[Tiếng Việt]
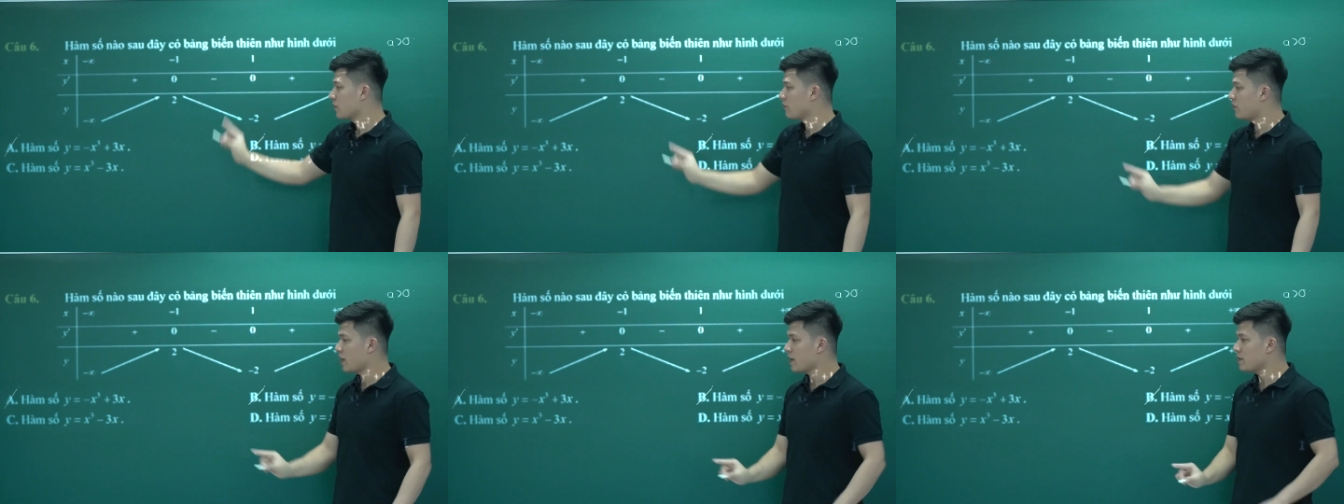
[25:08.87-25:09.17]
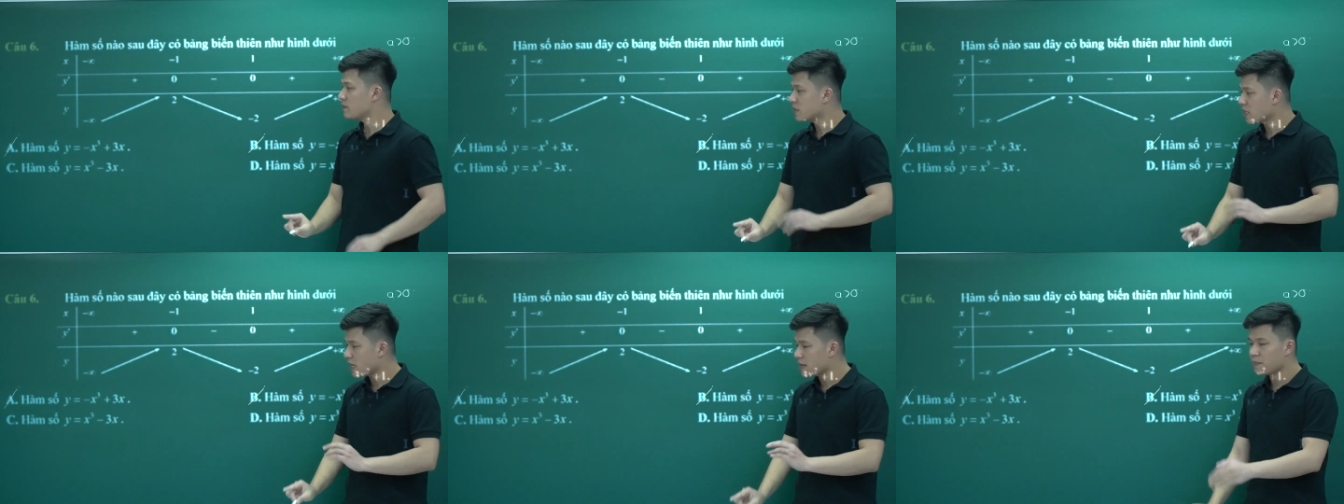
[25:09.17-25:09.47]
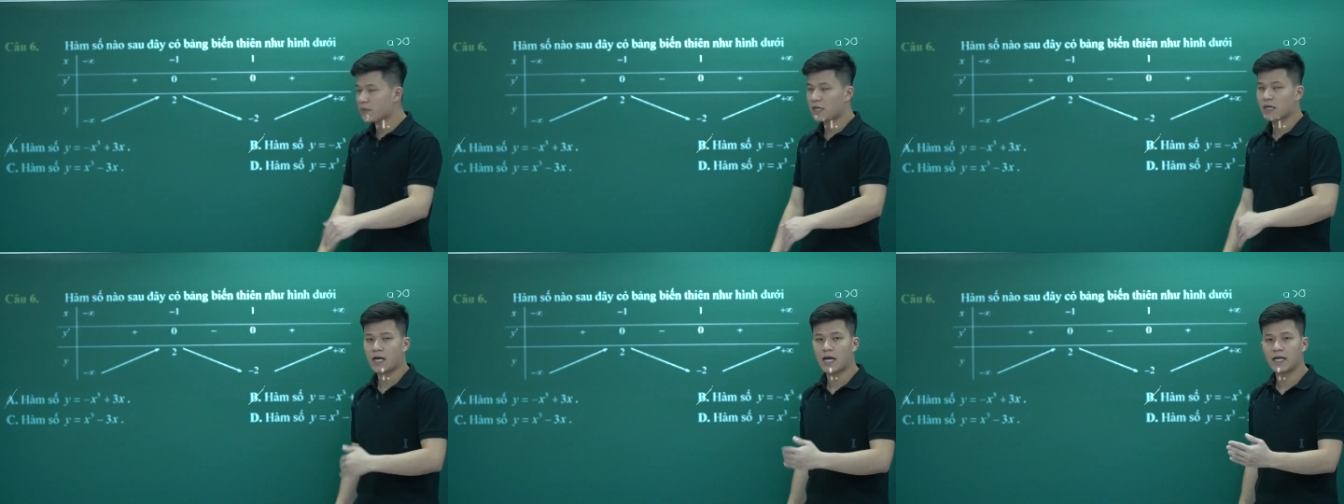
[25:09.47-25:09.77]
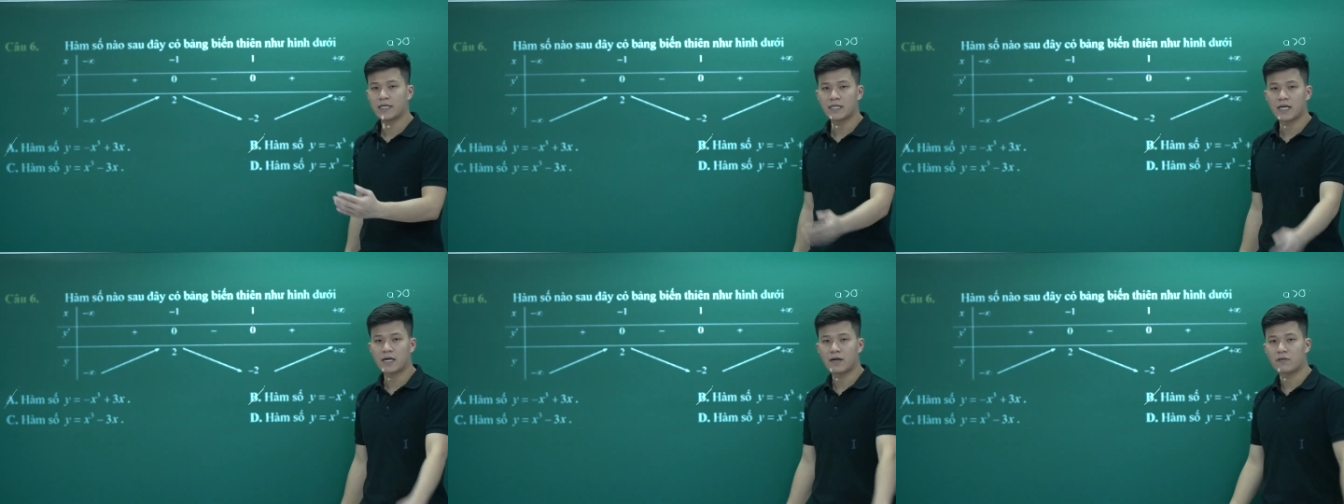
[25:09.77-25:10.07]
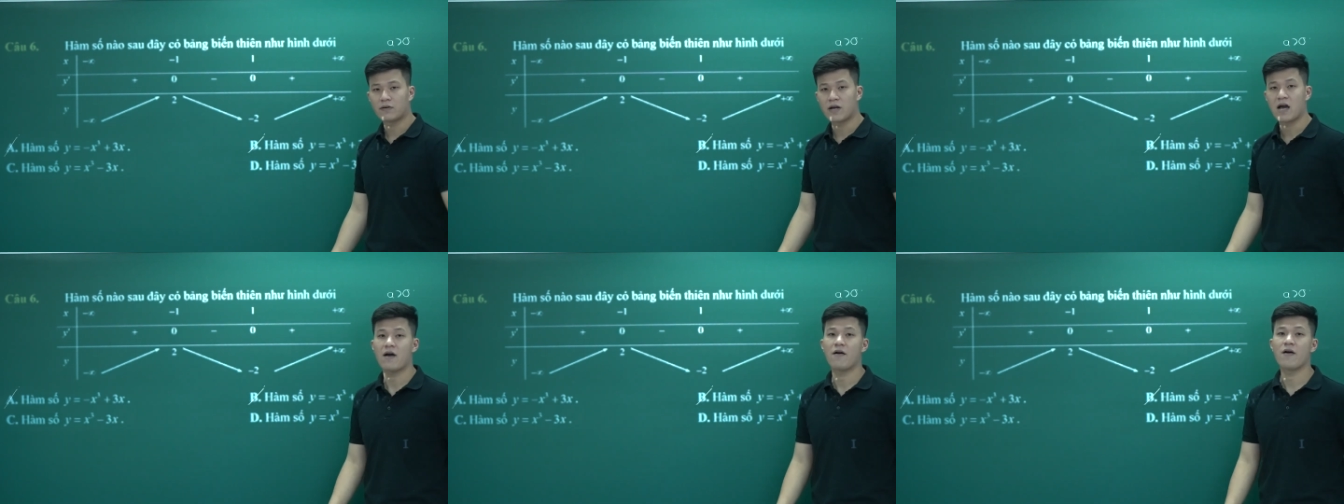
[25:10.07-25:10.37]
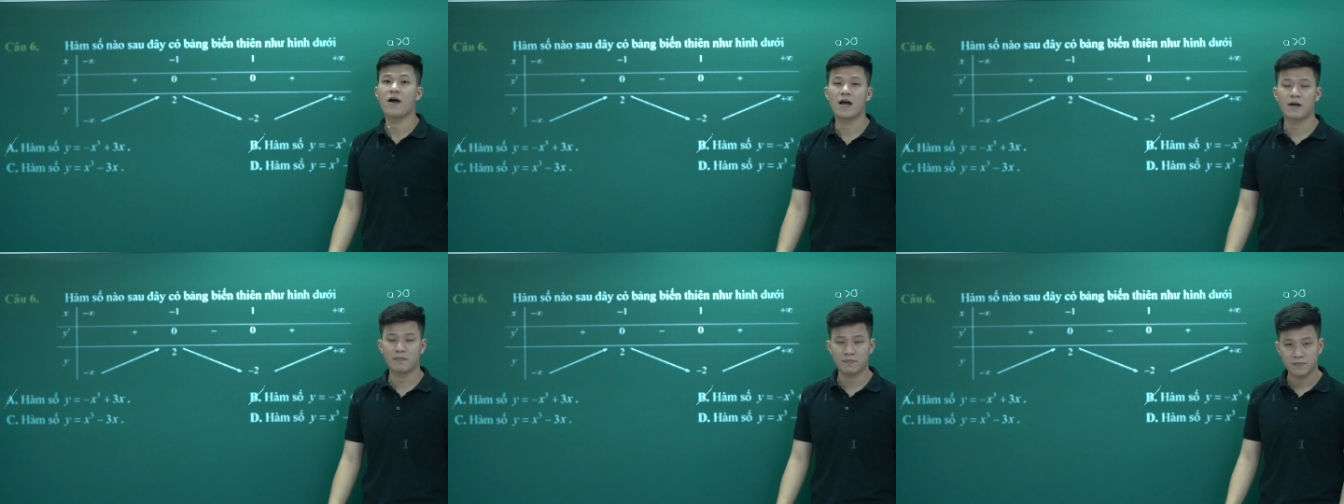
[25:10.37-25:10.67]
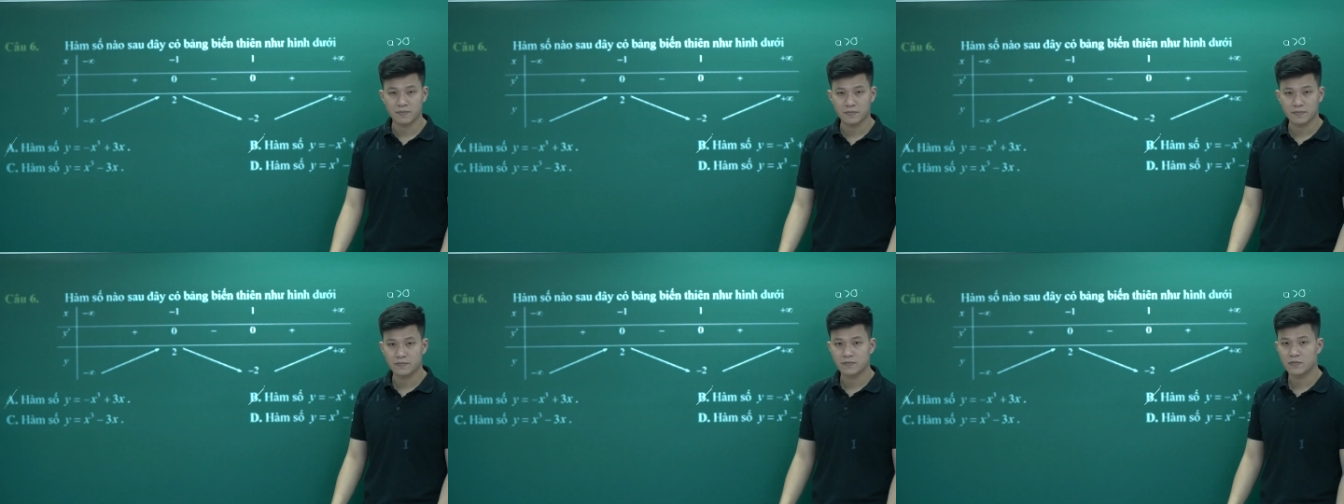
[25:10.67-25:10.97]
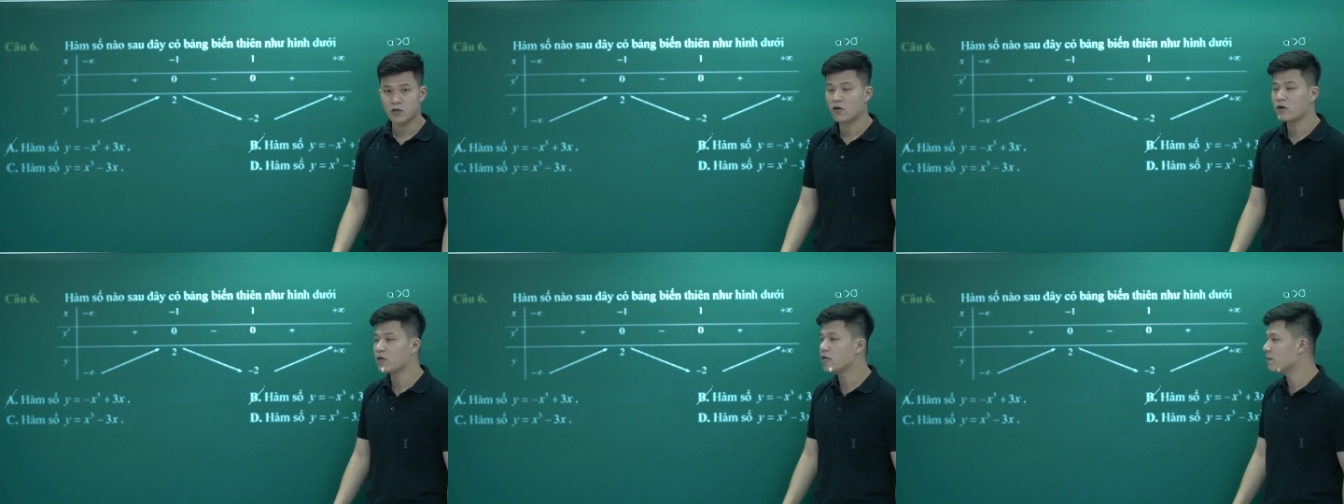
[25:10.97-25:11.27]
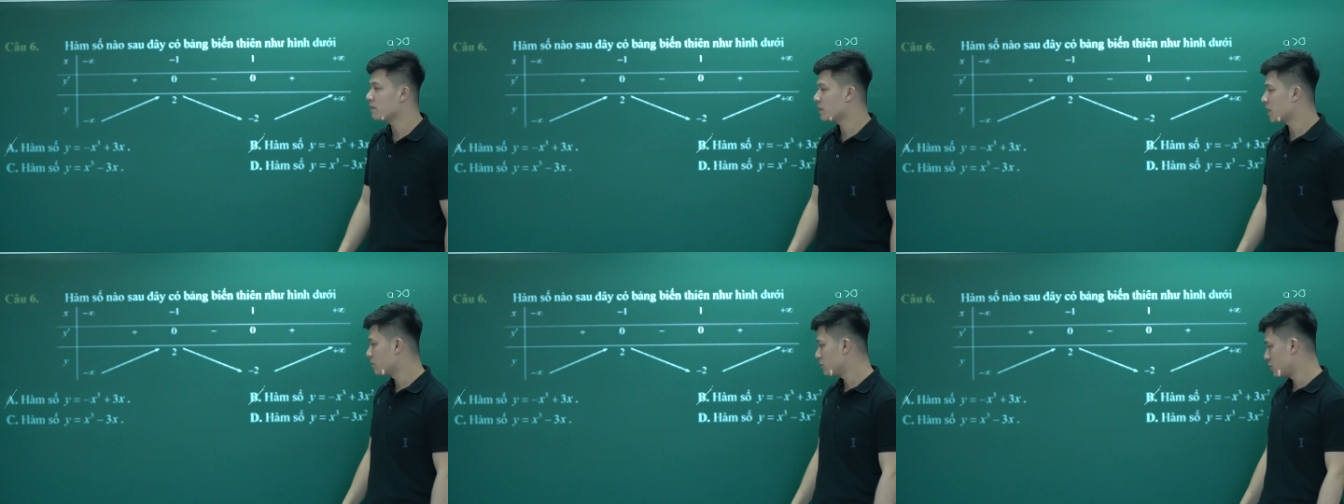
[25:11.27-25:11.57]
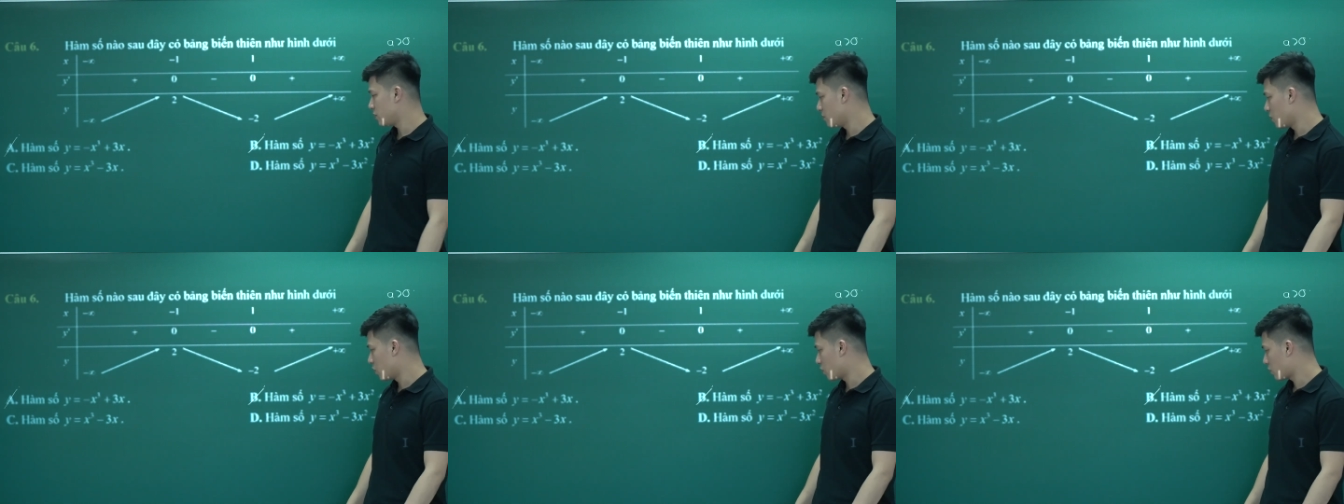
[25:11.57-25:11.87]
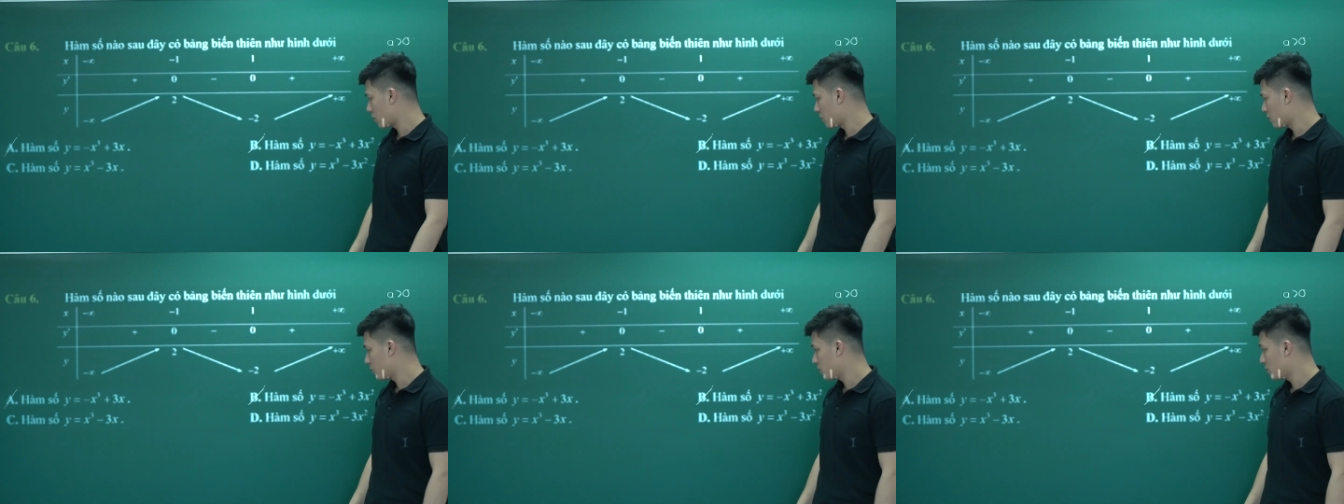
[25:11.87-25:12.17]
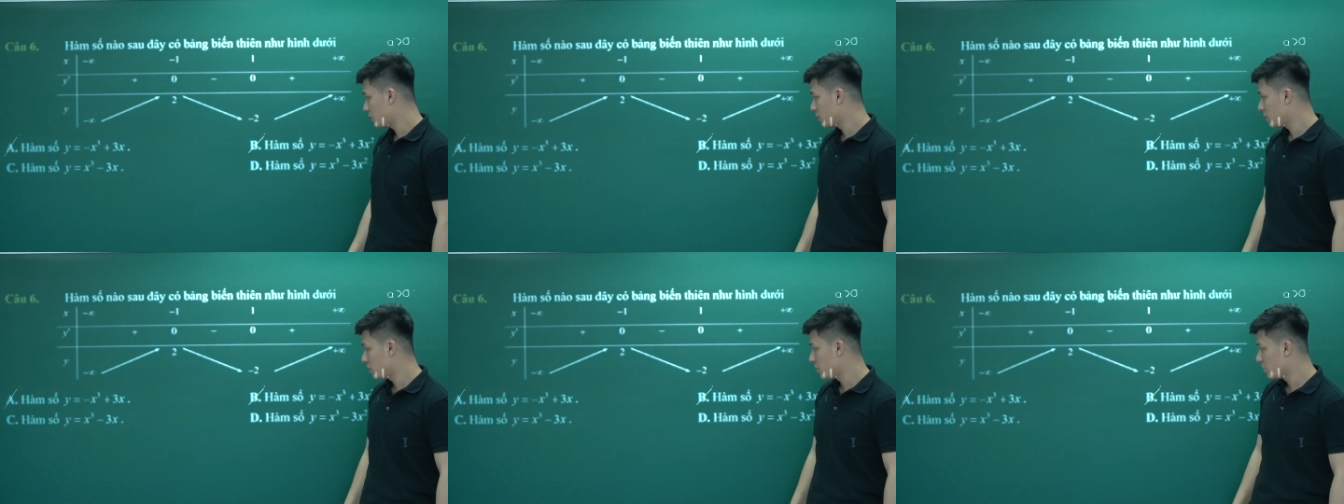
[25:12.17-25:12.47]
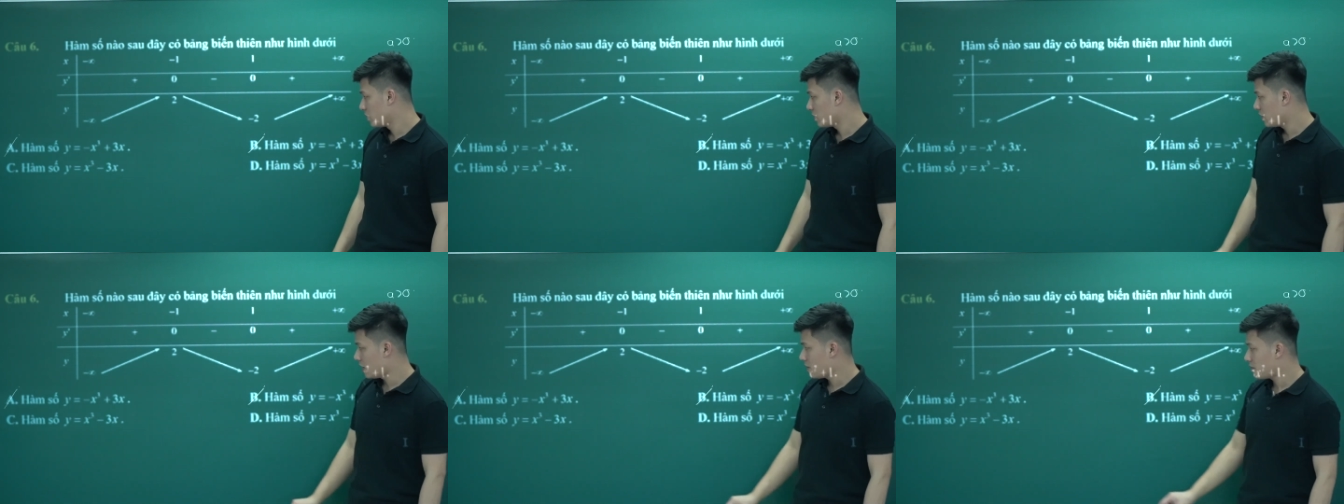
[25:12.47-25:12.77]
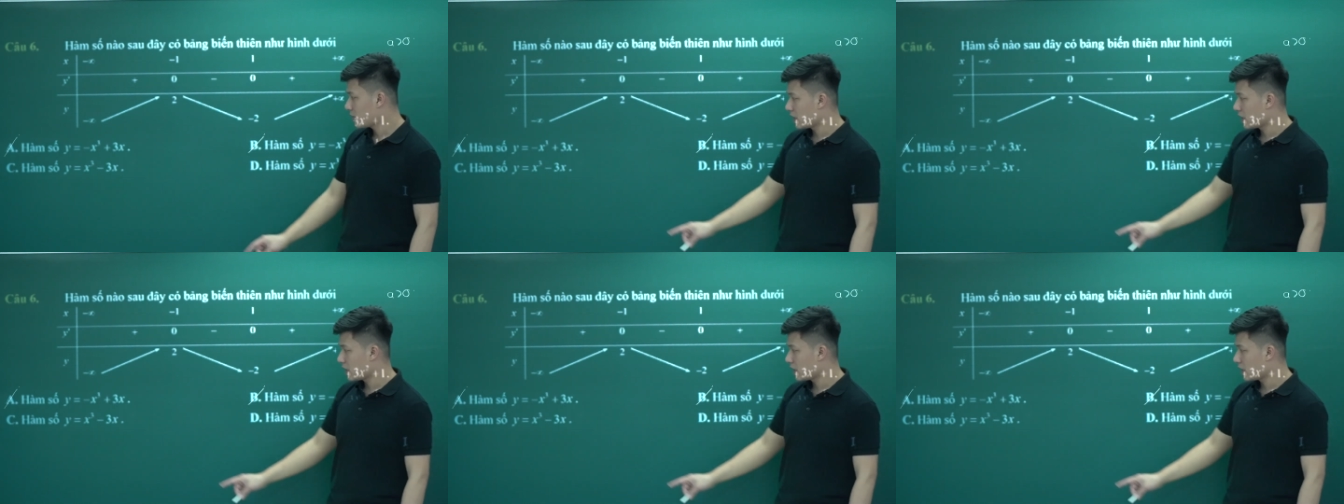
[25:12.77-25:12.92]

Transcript: Vậy em xem là cái anh nào đạo hàm có nghiệm cộng trừ 1. Thì em